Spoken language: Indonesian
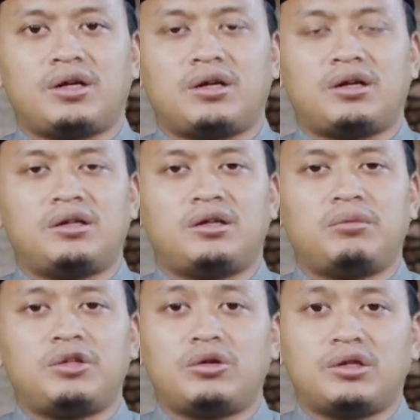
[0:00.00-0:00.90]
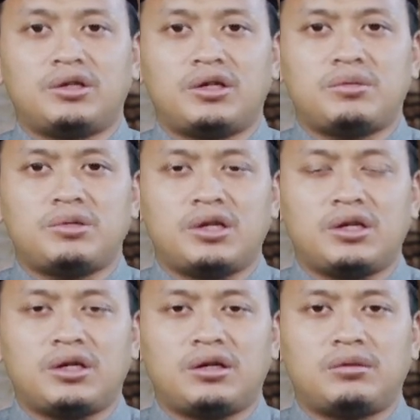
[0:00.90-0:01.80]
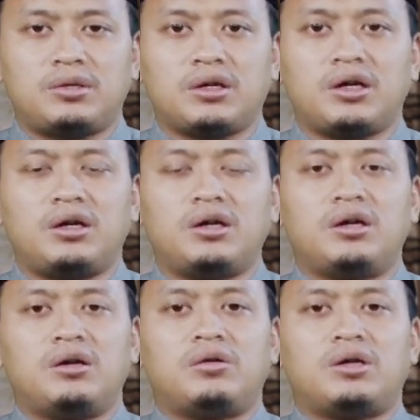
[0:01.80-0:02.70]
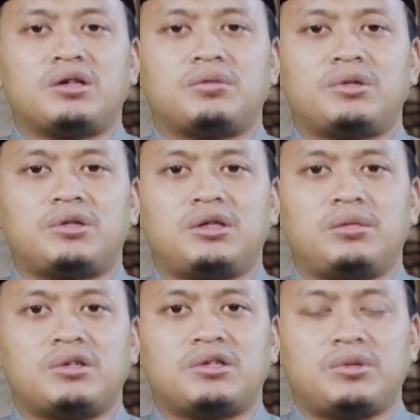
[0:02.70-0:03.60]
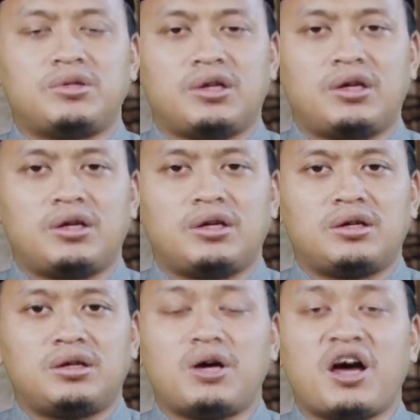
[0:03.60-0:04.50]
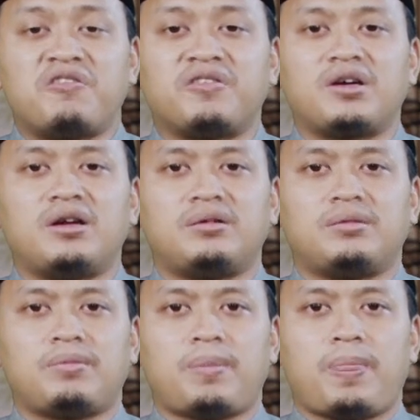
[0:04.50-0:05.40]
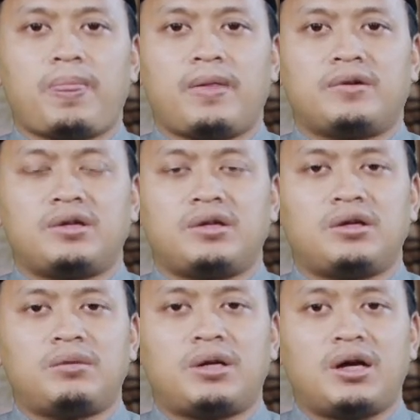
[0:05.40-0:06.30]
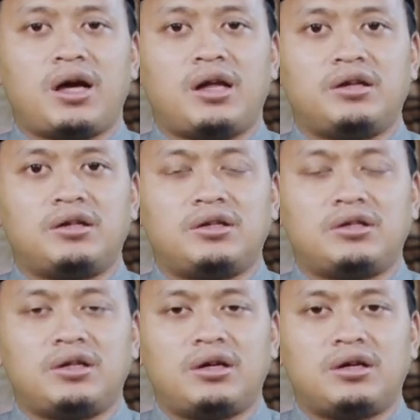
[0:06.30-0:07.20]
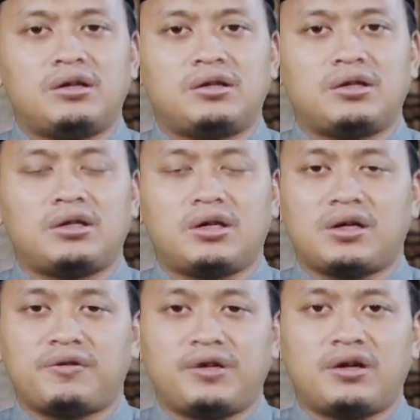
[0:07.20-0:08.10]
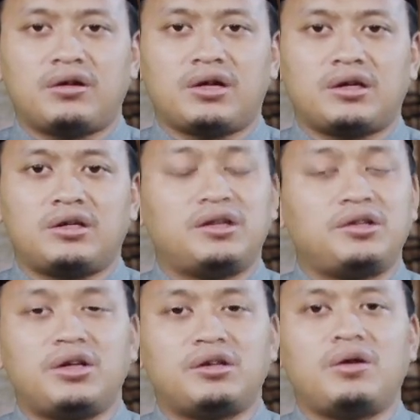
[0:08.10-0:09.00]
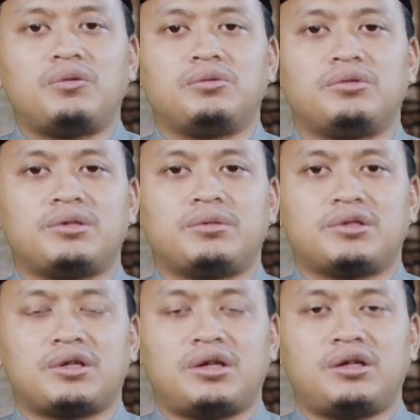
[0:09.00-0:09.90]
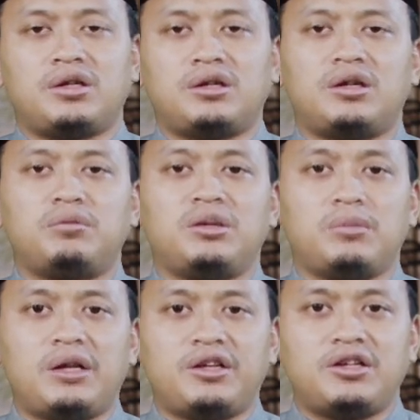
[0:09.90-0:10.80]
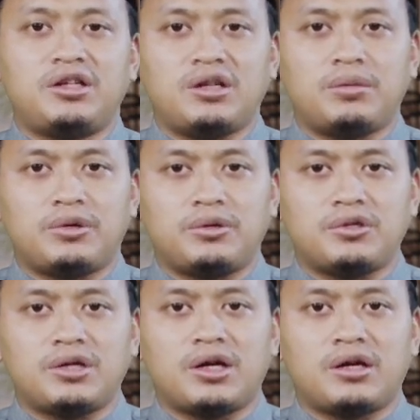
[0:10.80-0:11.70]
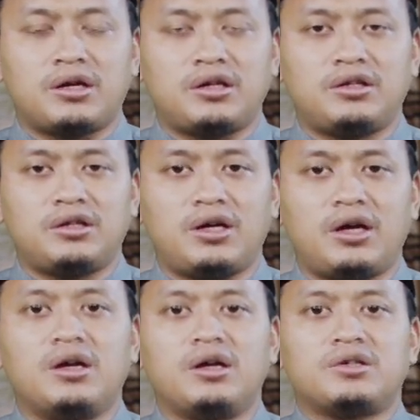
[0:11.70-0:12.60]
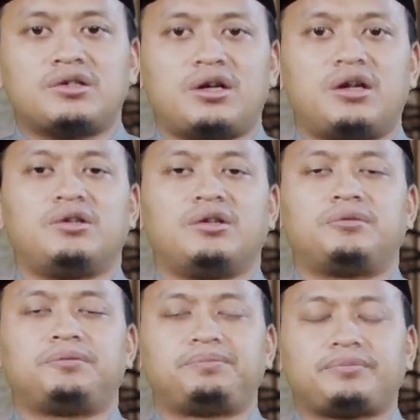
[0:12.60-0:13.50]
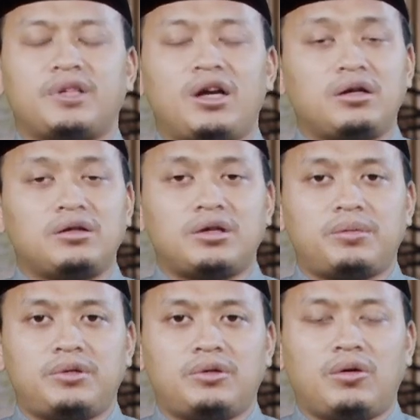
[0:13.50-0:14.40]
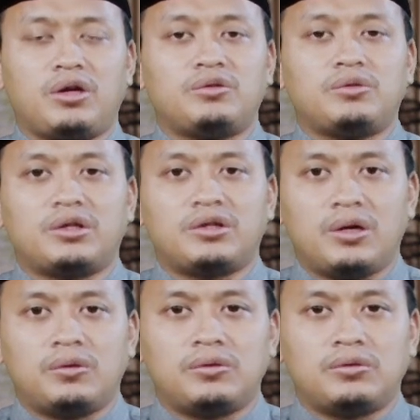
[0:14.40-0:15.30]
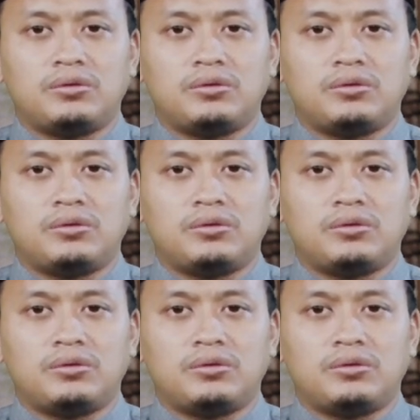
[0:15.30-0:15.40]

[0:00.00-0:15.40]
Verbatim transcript: karena dia minoritas misalkan maka orang seperti ini masih bisa dimaafkan sehingga barangkali dia tidak terkena kafarah karena dia tidak tahu sama sekali dan minimalnya dia tidak berdosa karena dia tidak sengaja akan tetapi orang yang sudah tahu